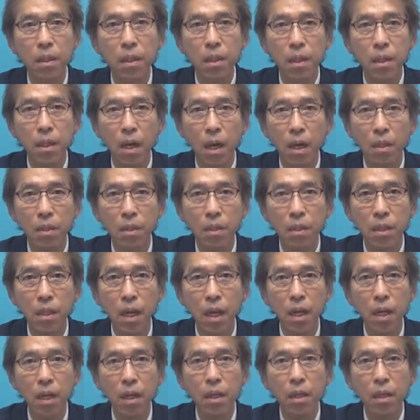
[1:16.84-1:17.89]
漢字
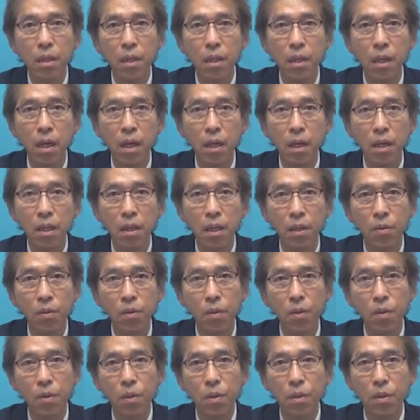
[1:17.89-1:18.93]
やひらがなな
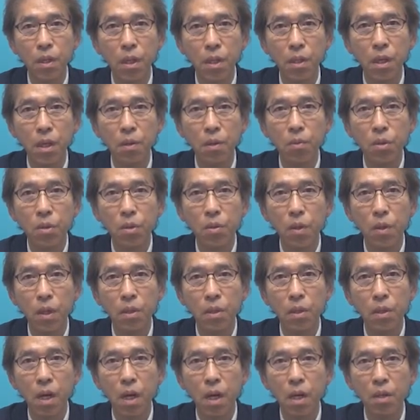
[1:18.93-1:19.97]
ど全角文字は
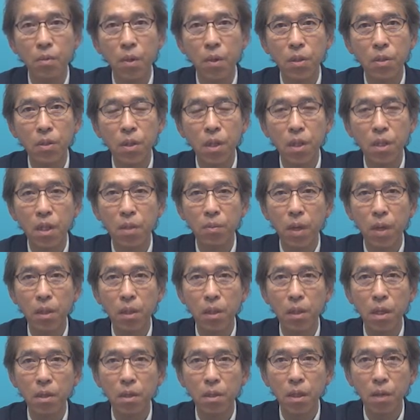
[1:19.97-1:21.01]
使える場所が決まっ
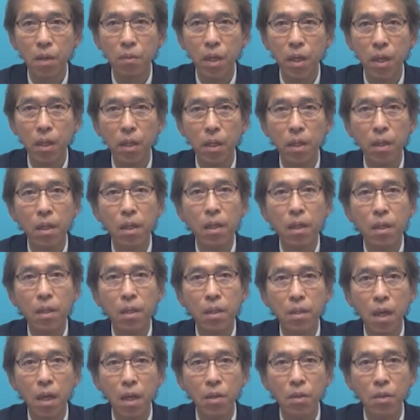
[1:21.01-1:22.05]
ているため、
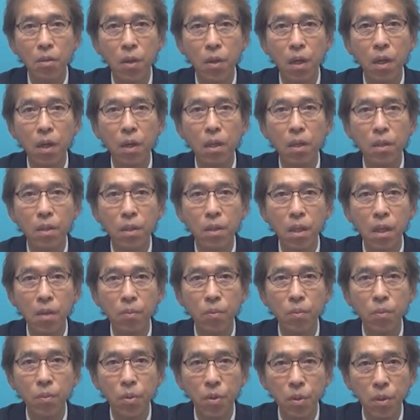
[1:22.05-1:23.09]
最初は
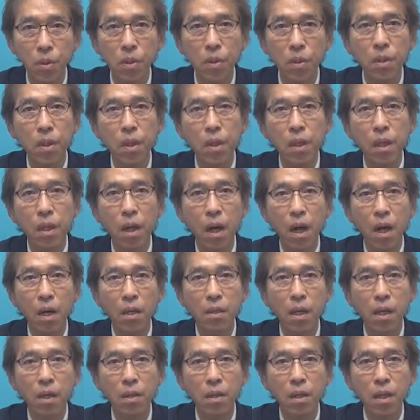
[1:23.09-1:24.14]
全部半
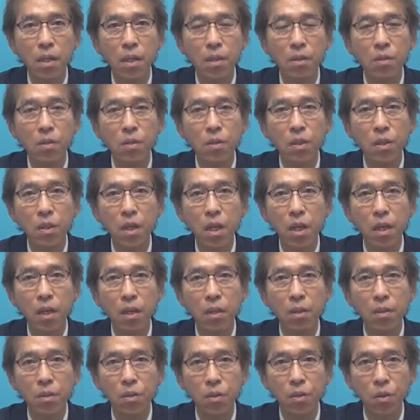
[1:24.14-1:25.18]
角英数字で
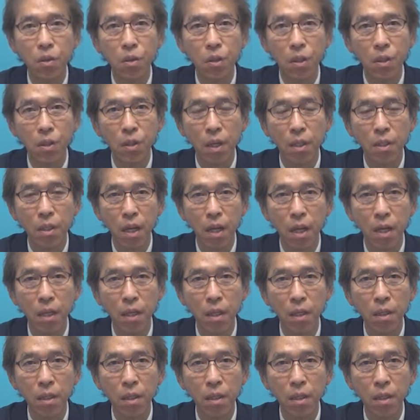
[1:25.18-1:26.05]
入力してください。